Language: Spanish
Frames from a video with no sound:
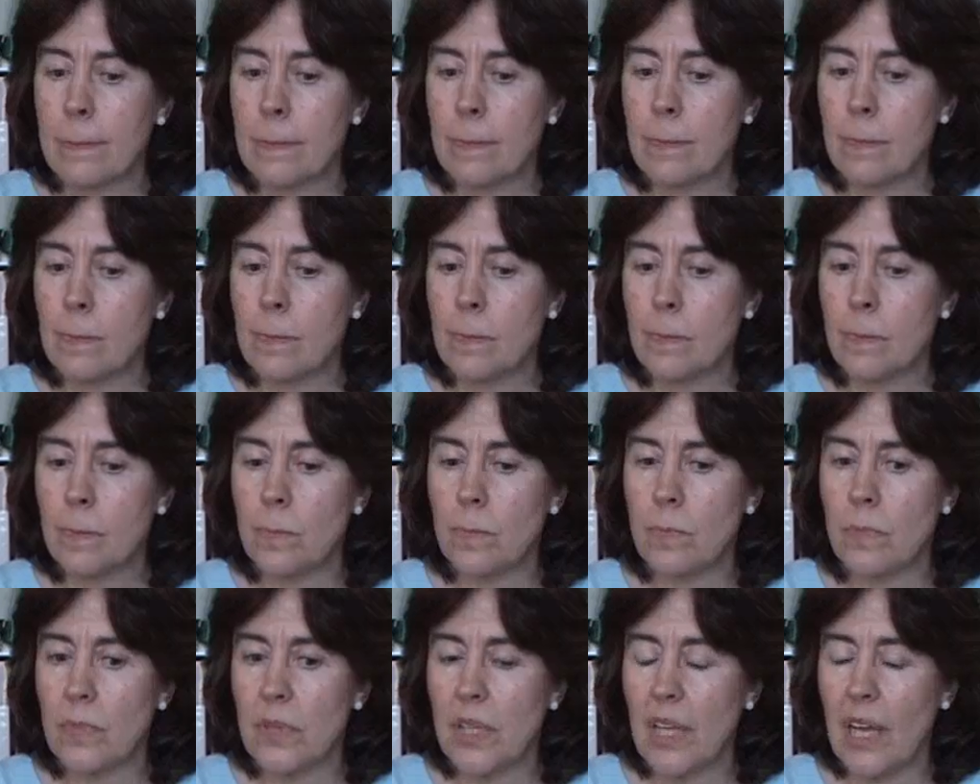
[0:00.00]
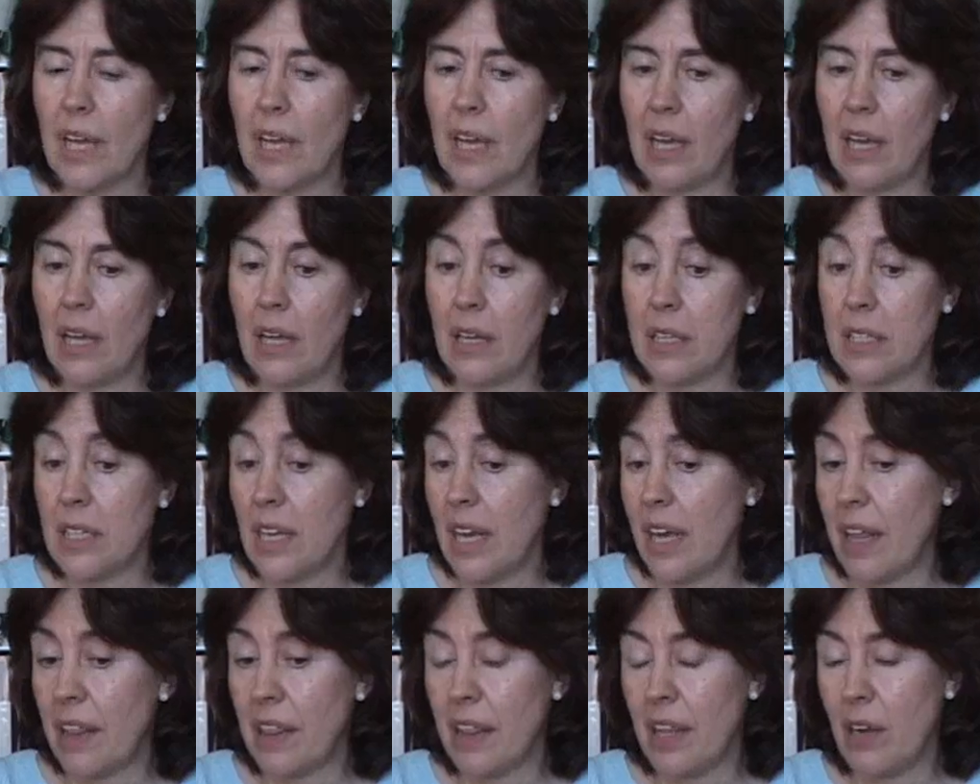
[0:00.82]
Mm, eh,
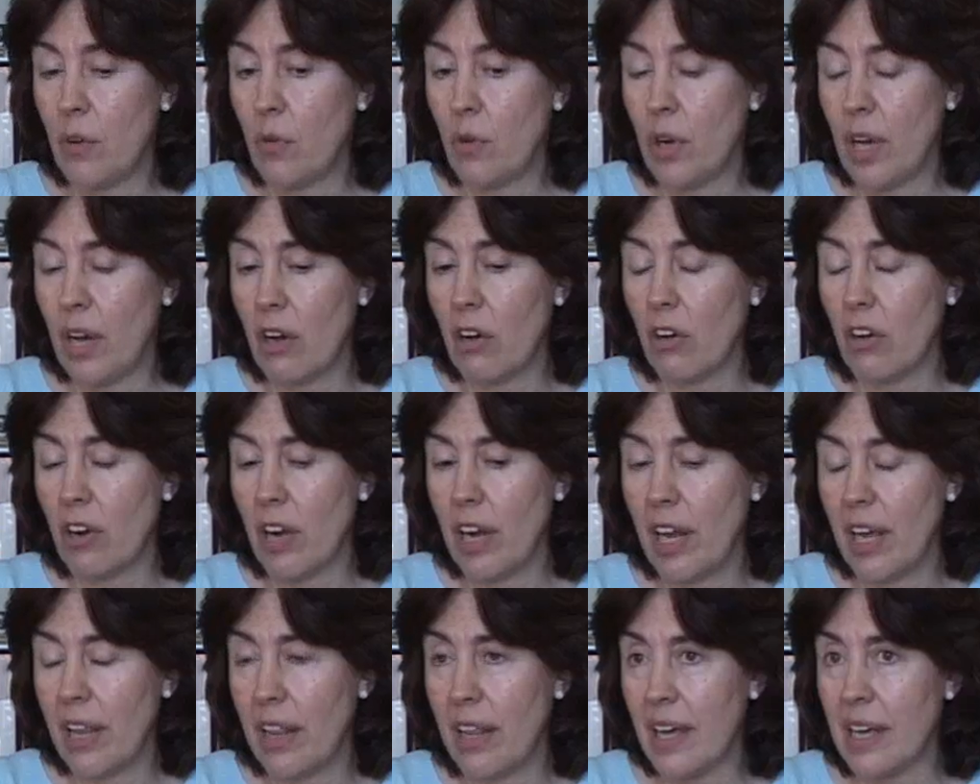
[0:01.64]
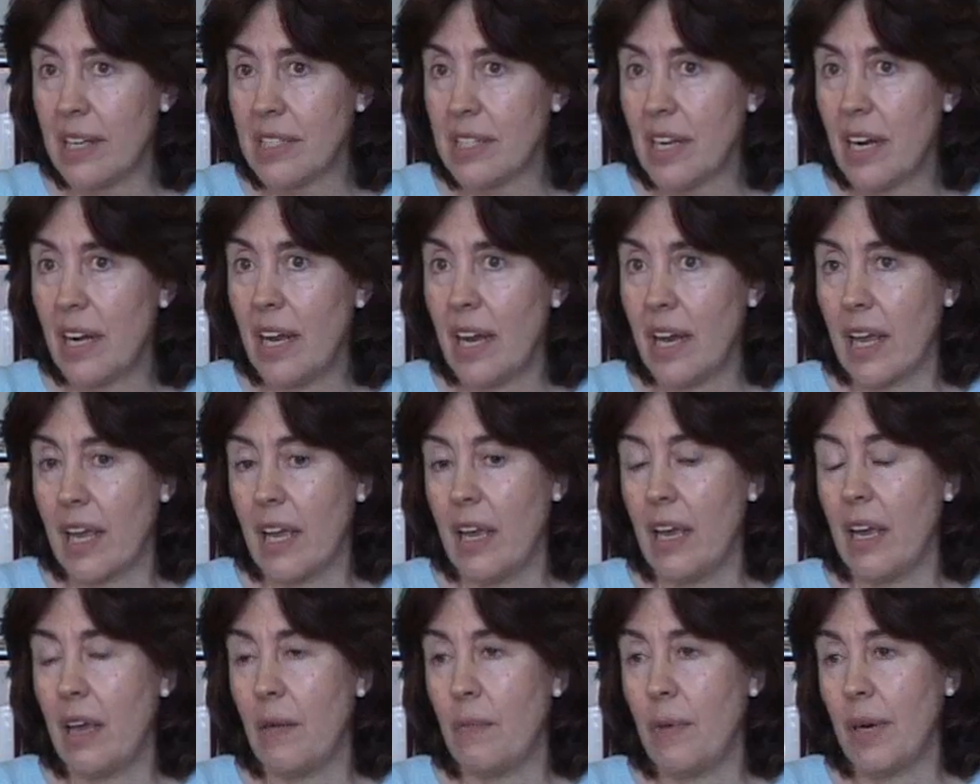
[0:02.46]
se hacen unas jornadas en las
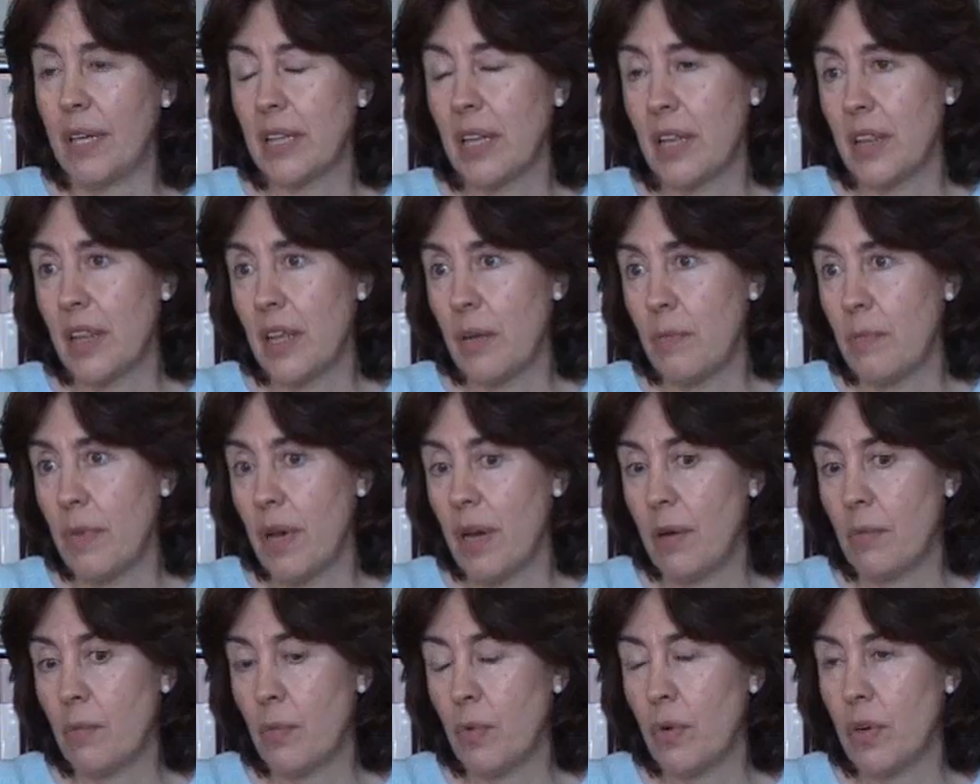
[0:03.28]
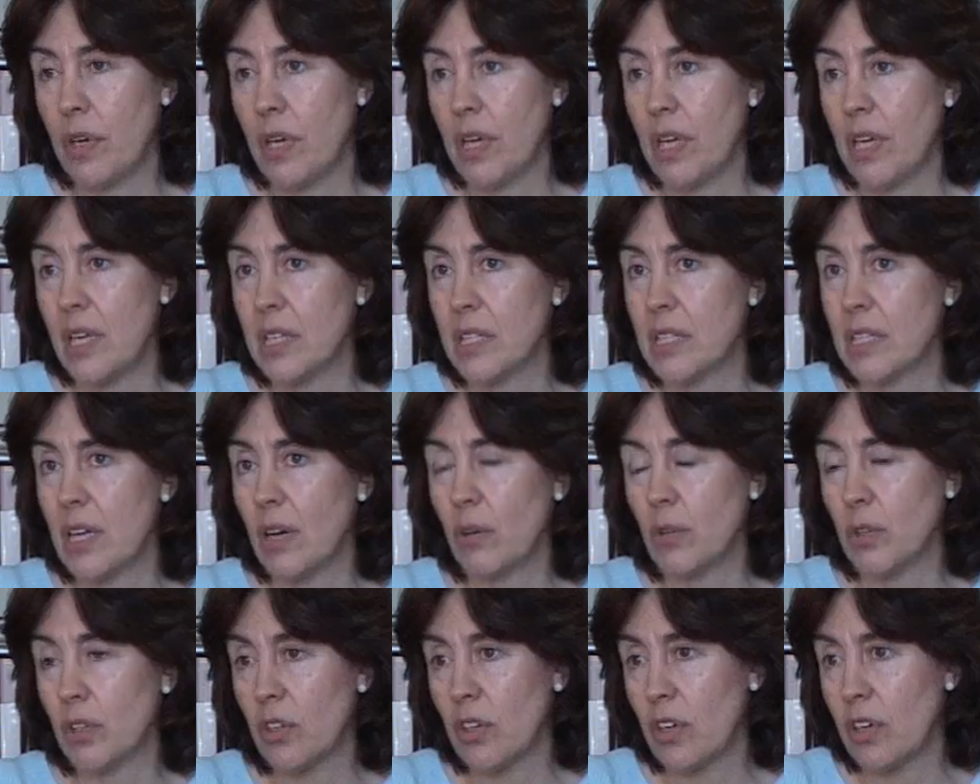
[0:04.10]
que participan pues,
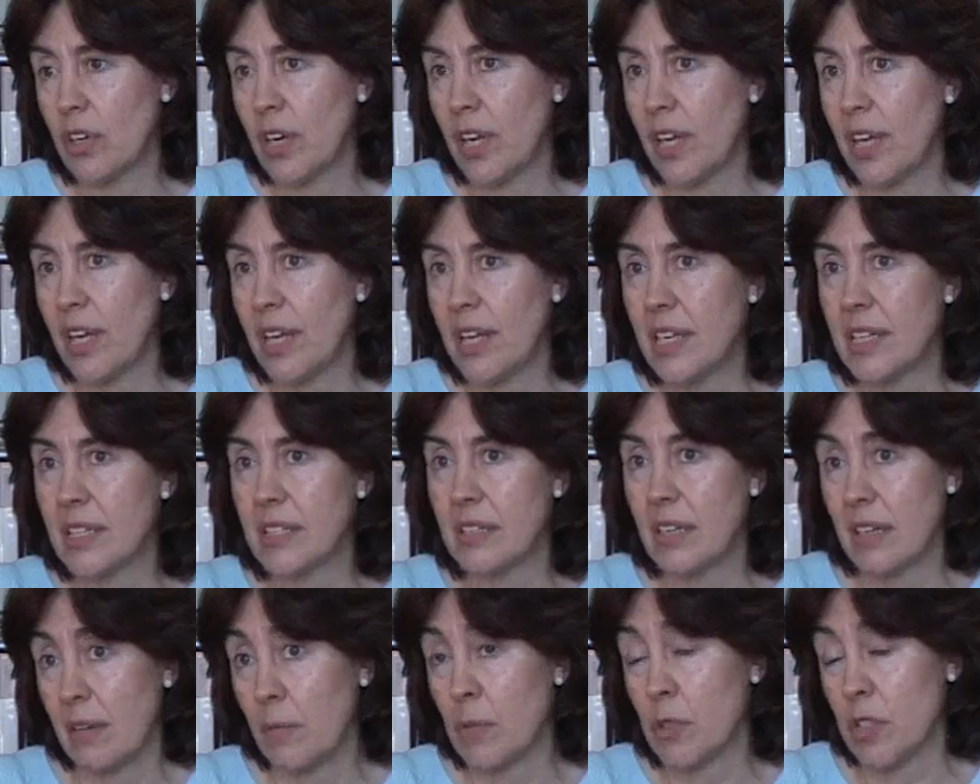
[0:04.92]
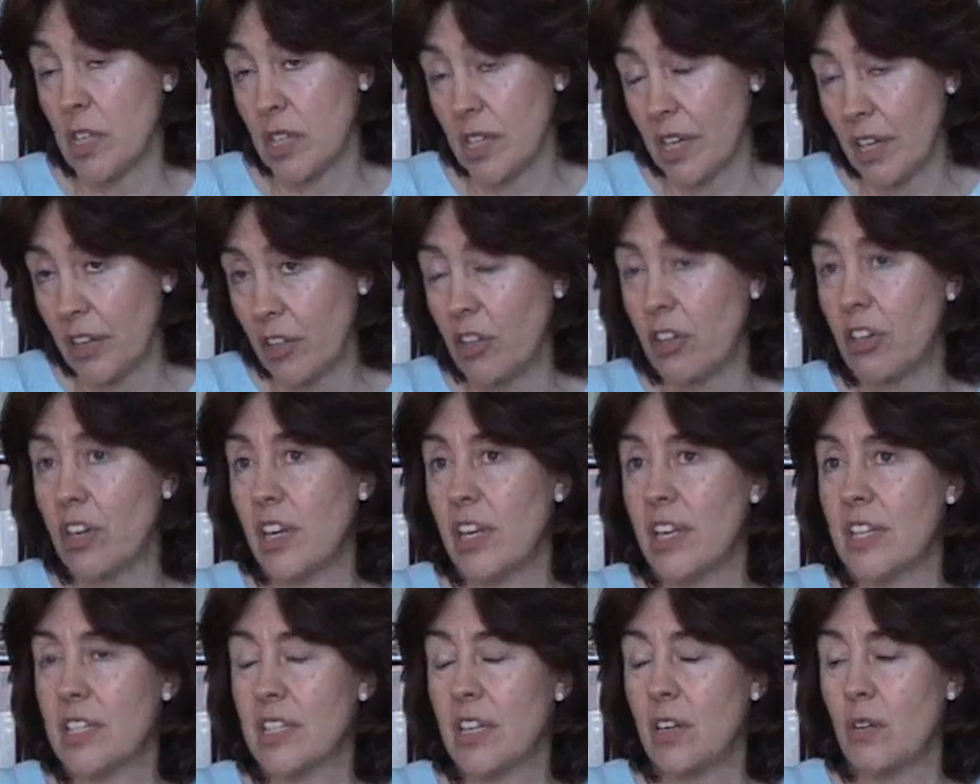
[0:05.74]
autores,
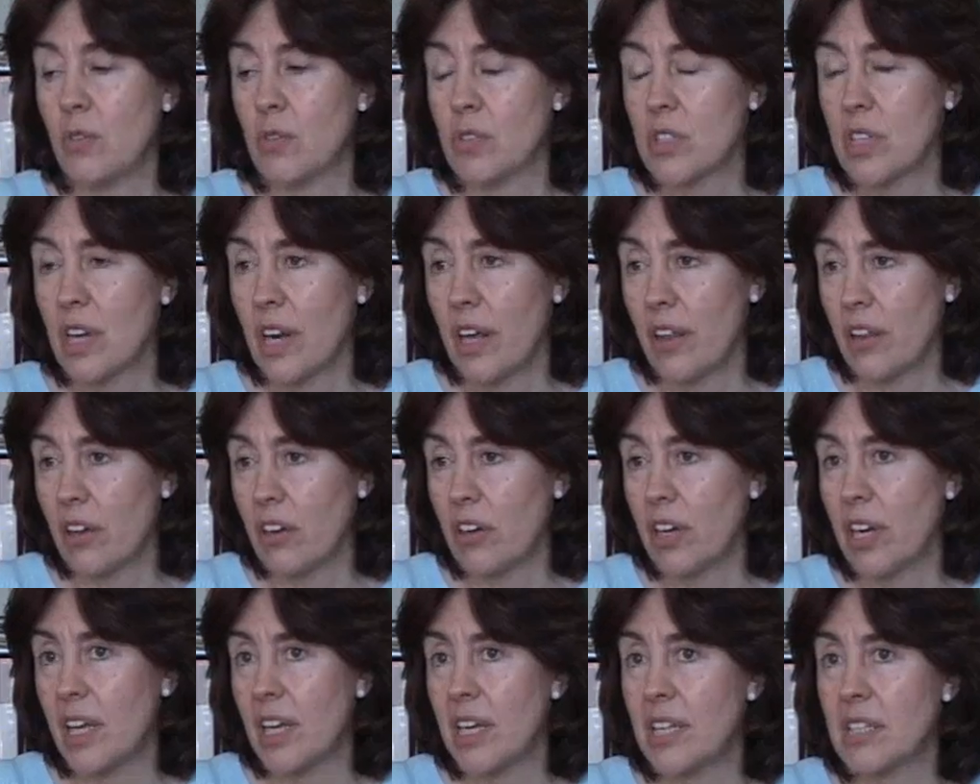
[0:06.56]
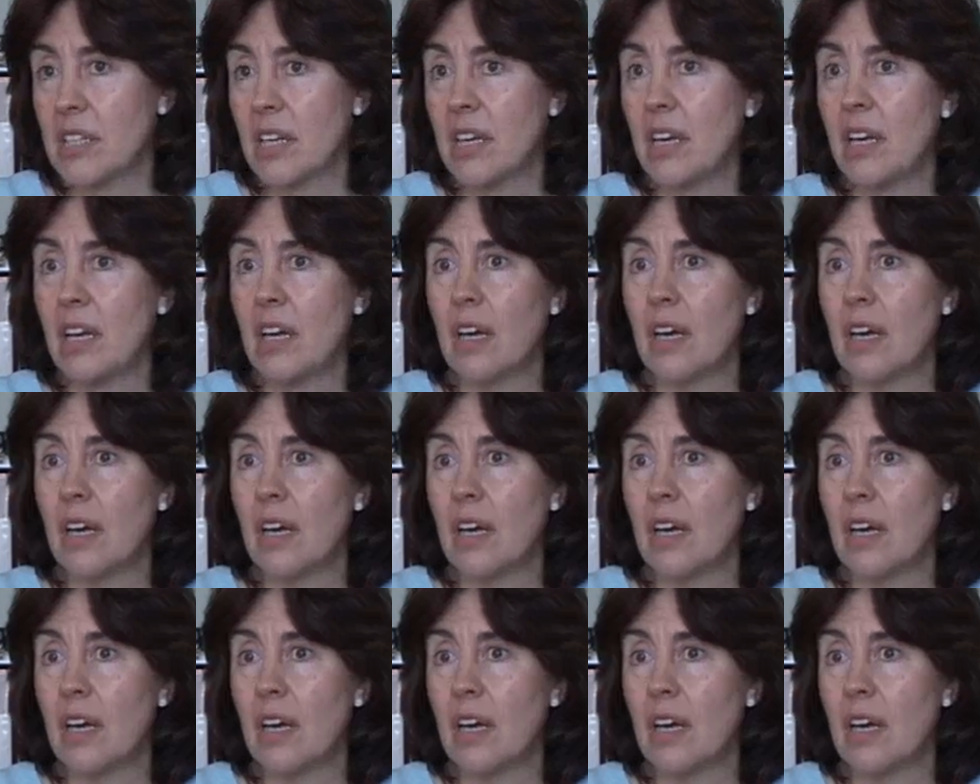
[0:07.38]
escritores, ilustradores,